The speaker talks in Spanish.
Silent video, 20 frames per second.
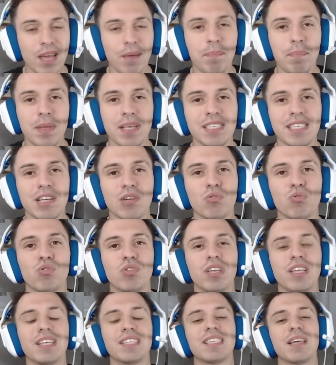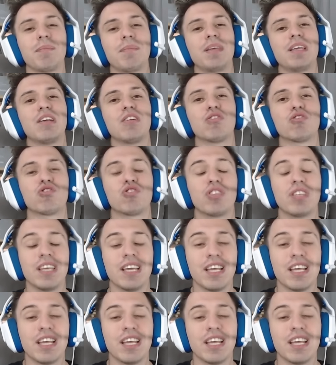¿Qué piensan ustedes amigos?